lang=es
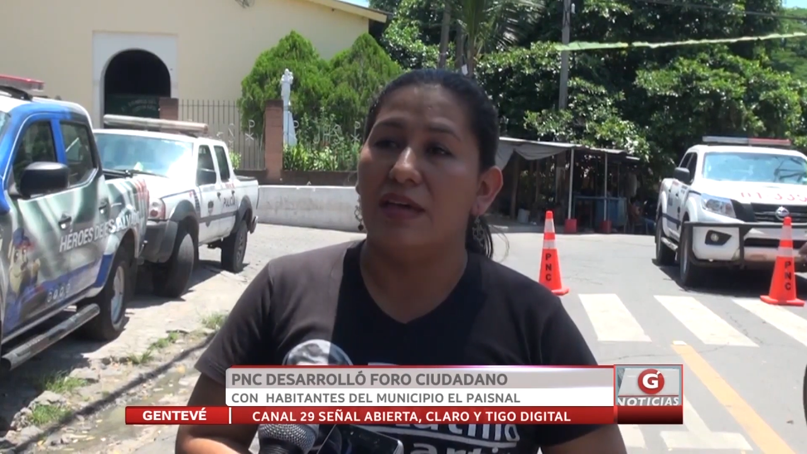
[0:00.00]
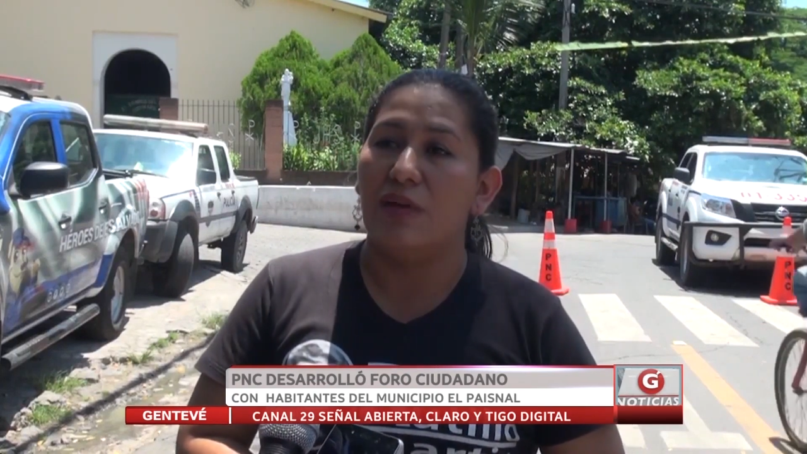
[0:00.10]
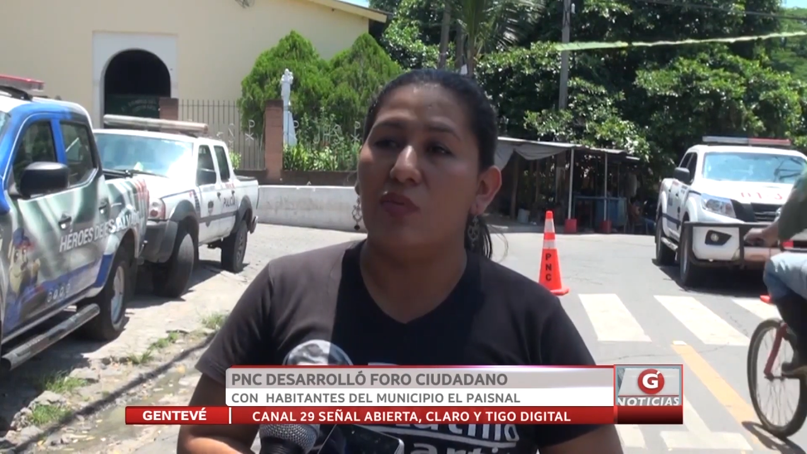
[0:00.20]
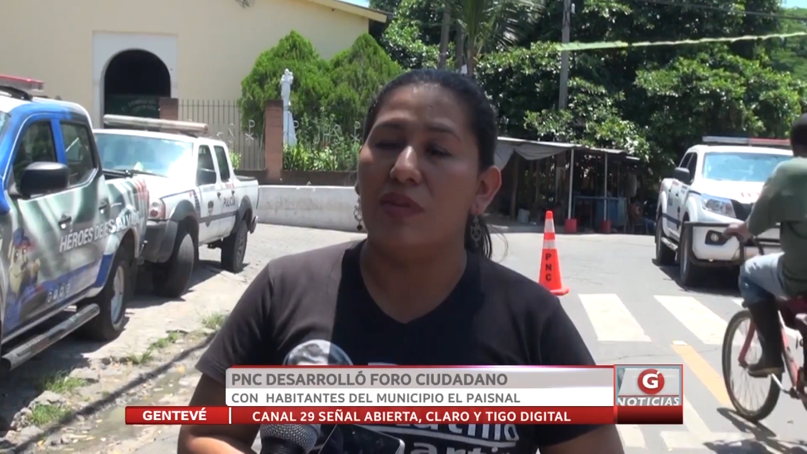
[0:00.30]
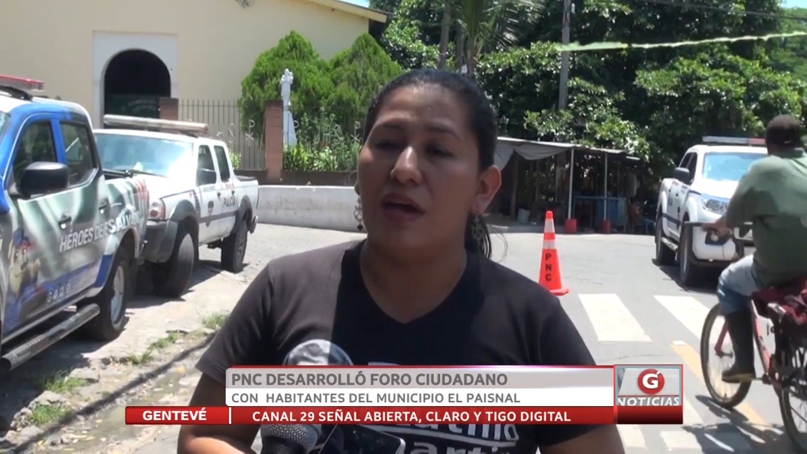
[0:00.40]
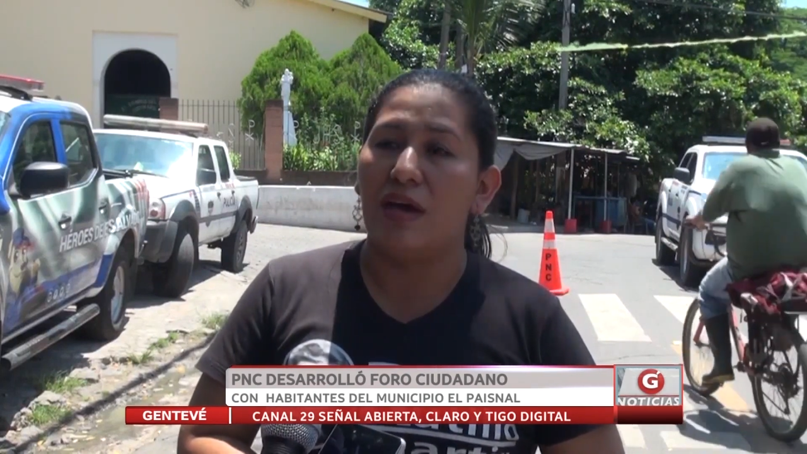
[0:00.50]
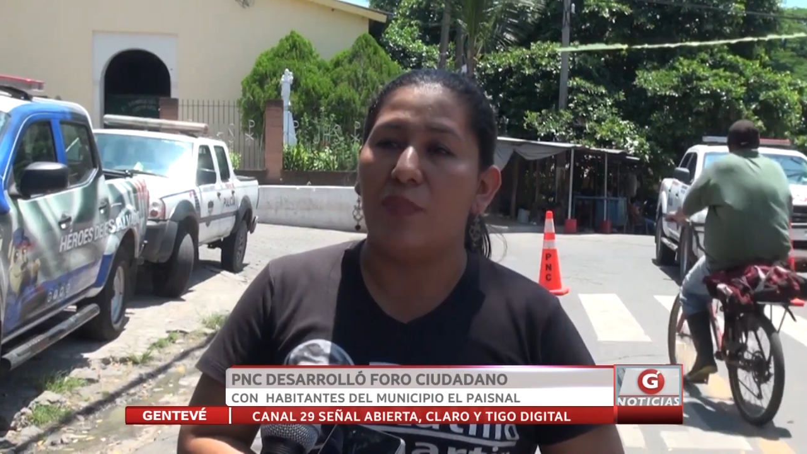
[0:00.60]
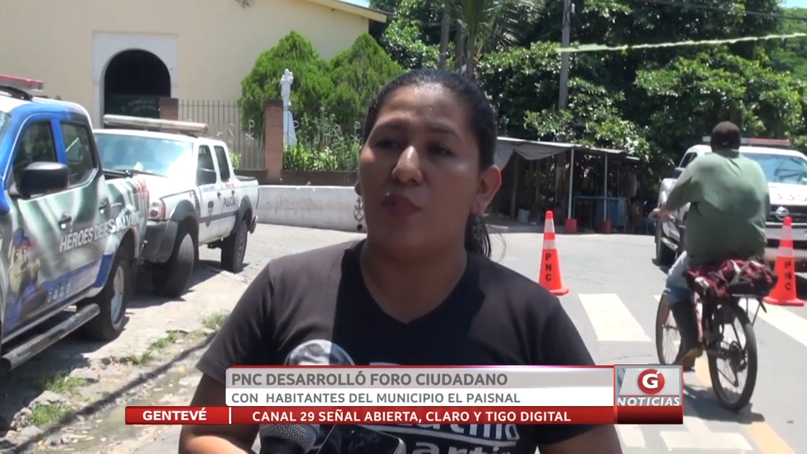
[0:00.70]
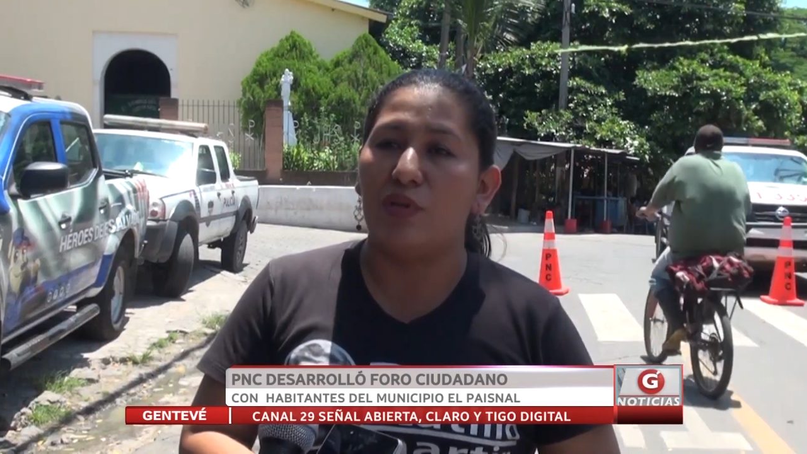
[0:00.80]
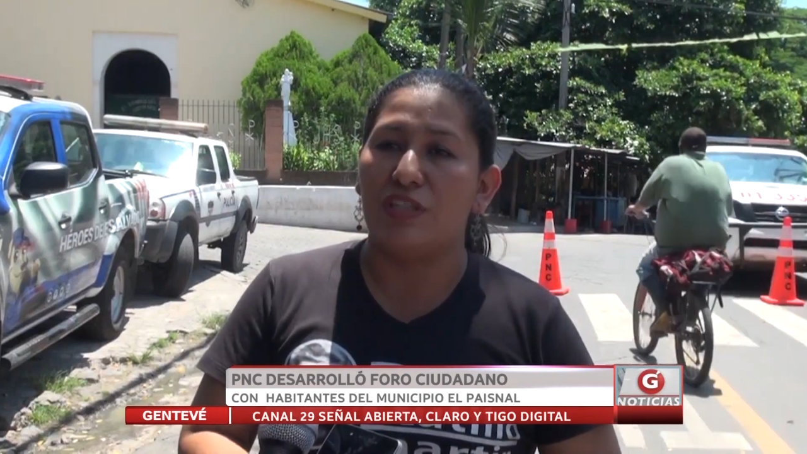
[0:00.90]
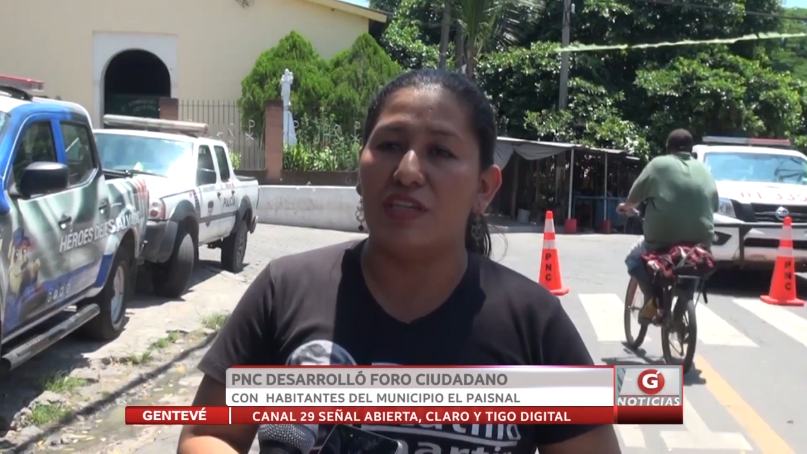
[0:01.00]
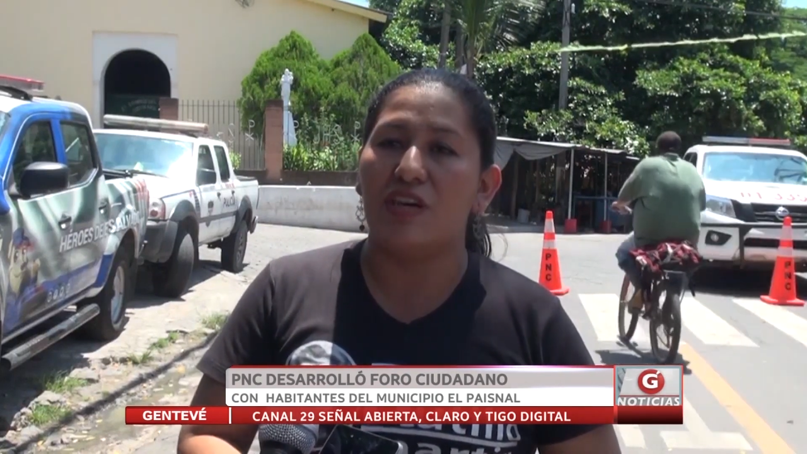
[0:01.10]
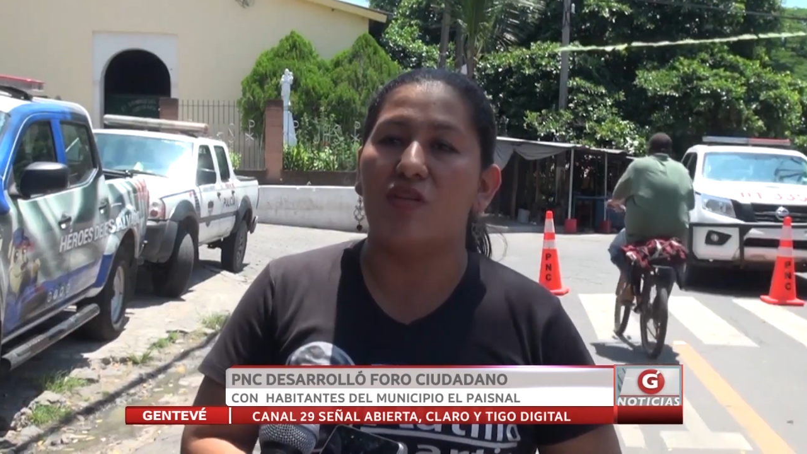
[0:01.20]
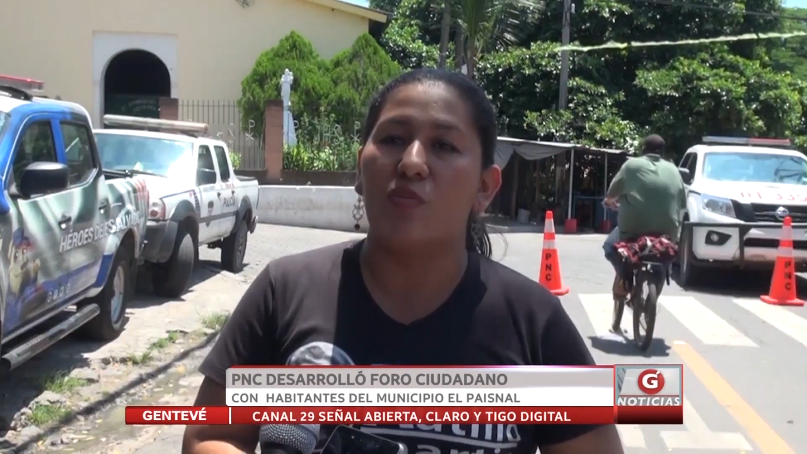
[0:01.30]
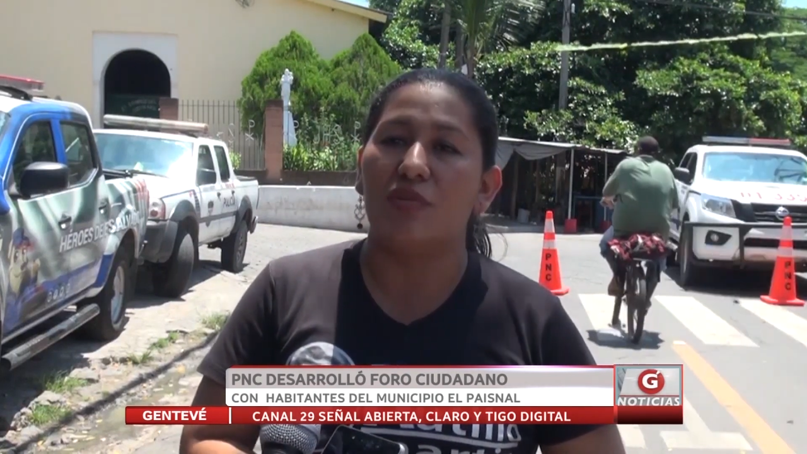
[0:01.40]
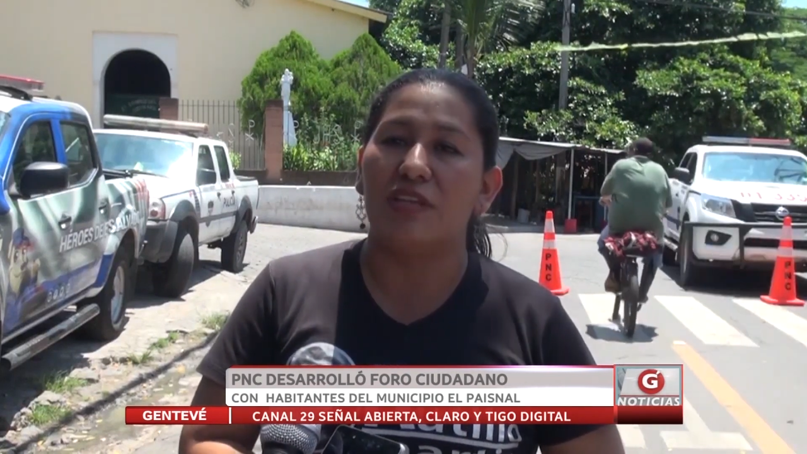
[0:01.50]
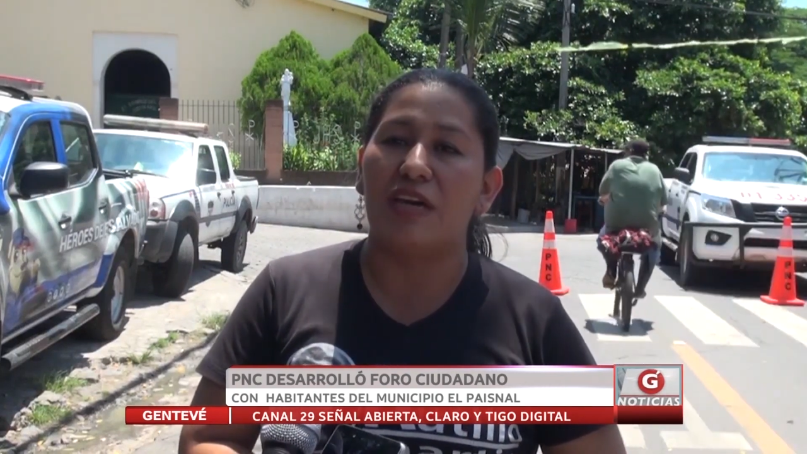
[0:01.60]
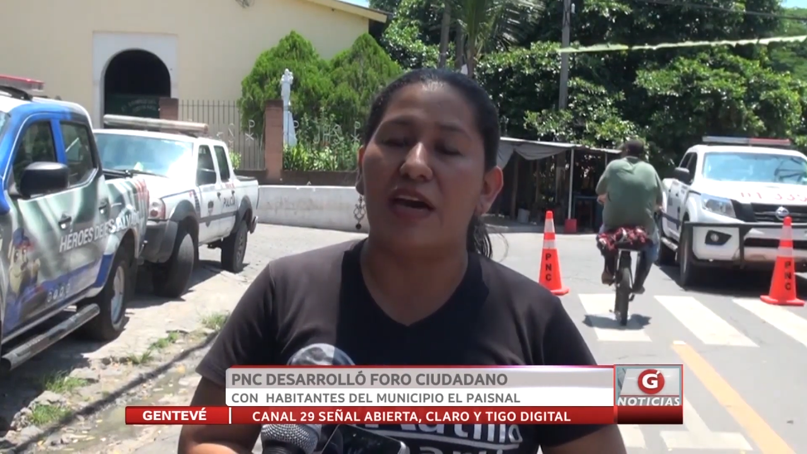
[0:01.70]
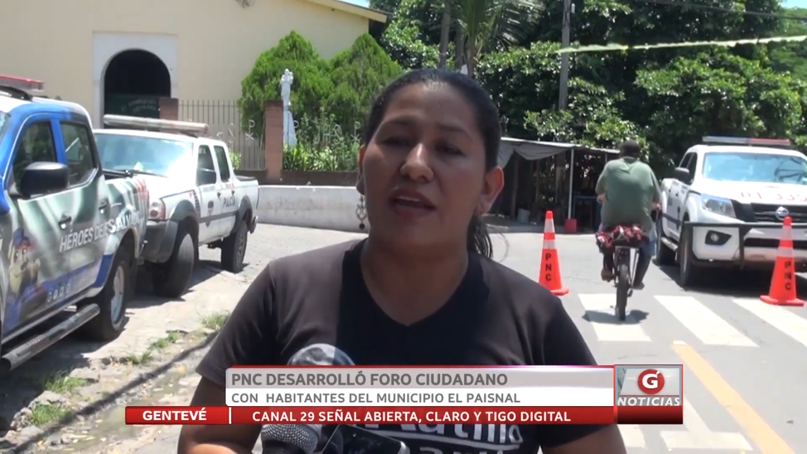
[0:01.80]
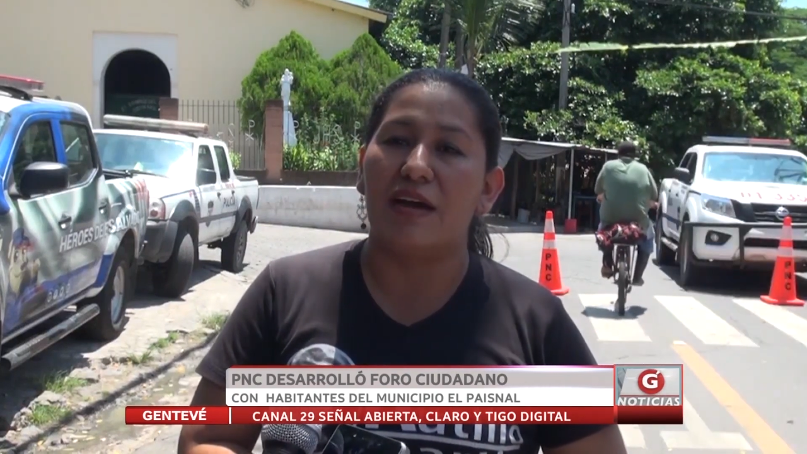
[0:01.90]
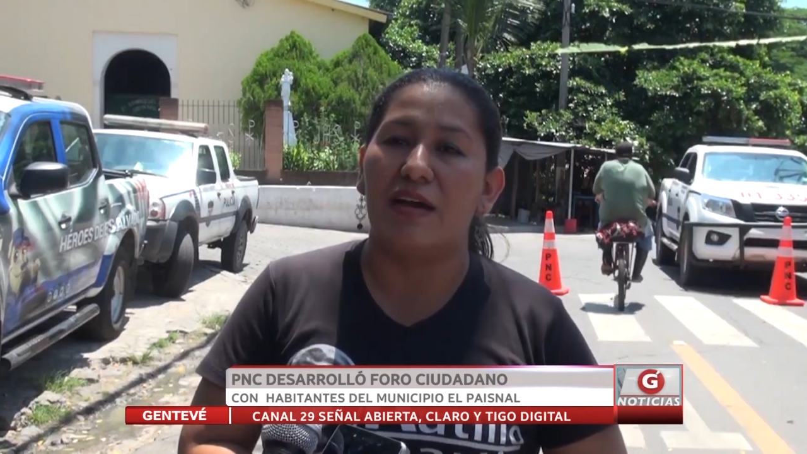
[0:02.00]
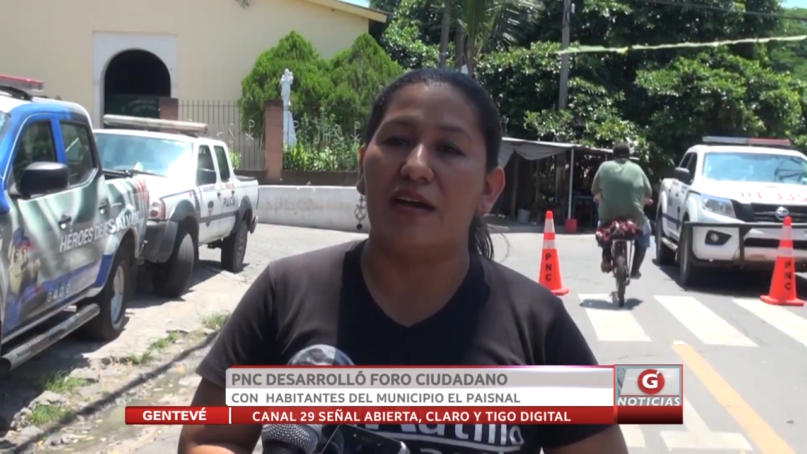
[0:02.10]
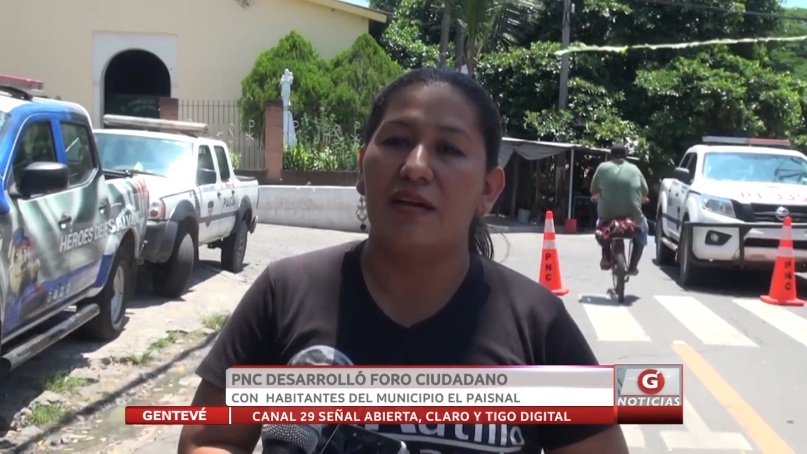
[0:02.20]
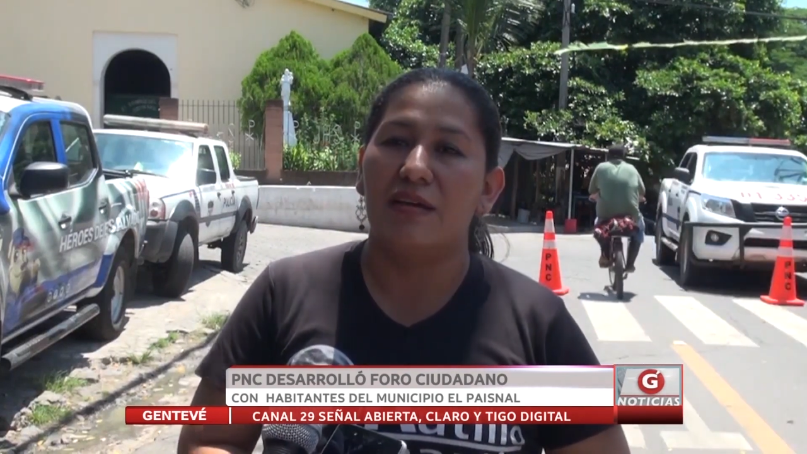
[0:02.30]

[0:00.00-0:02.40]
Es una policía comunitaria